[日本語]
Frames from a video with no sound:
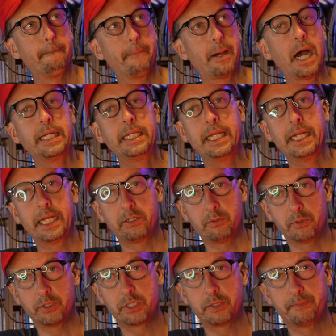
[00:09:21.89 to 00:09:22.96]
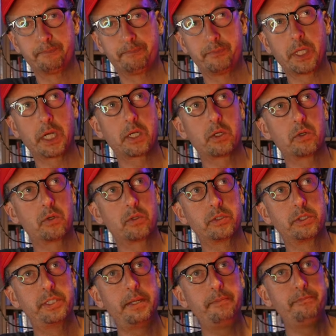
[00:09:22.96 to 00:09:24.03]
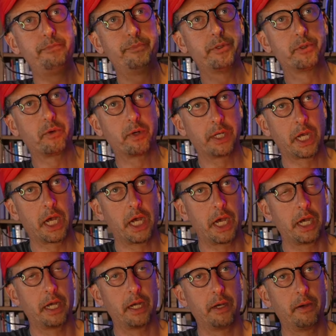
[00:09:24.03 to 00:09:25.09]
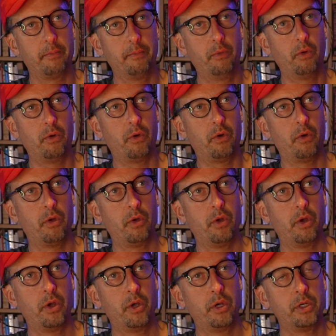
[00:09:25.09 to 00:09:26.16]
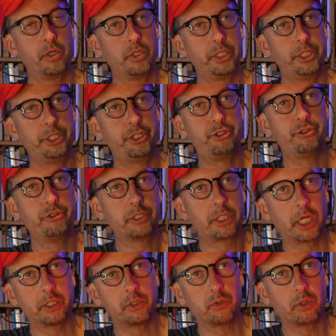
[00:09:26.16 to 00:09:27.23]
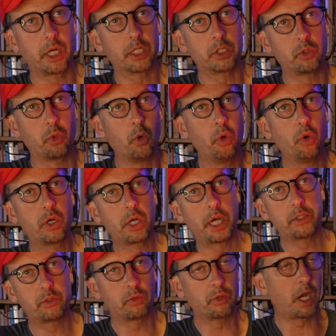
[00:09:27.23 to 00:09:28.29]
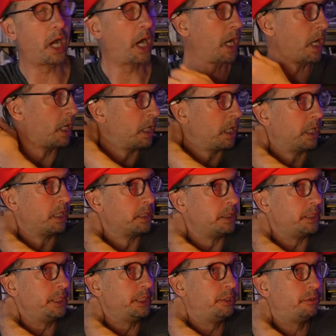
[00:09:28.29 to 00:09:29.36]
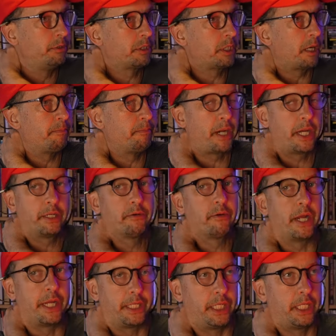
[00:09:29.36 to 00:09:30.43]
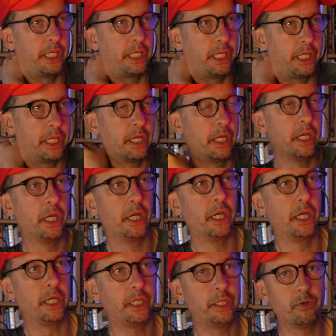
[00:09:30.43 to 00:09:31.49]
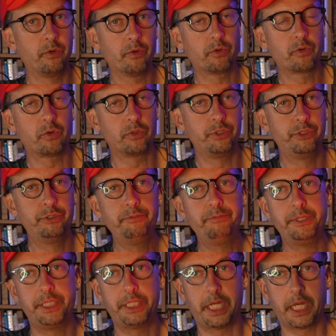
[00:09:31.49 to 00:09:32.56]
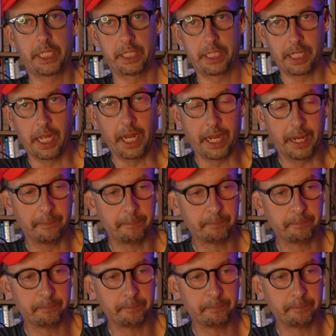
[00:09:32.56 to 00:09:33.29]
ありえないと思うんですよだ全部これがもう1週間とか10日とか2週間前ぐらいにいろいろこう準備してあって